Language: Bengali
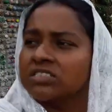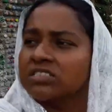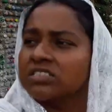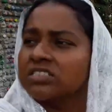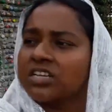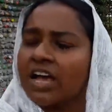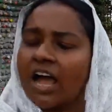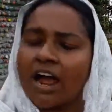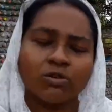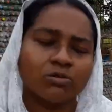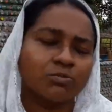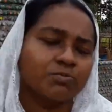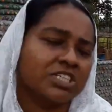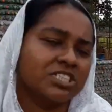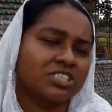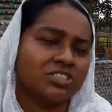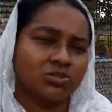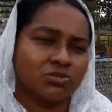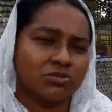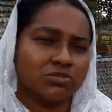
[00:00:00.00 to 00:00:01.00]
ওই জিনিসটা আরও
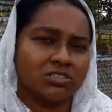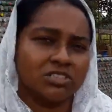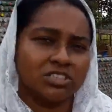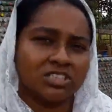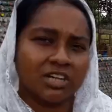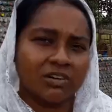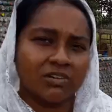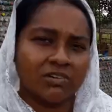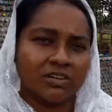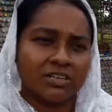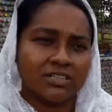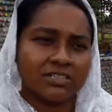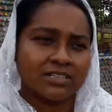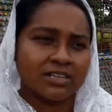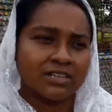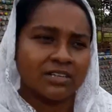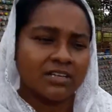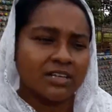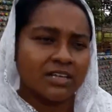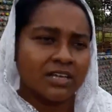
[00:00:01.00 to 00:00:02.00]
বেশি শক্তিশালী
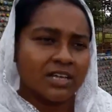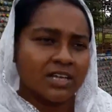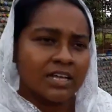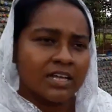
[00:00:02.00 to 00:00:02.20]
হয়ে যায়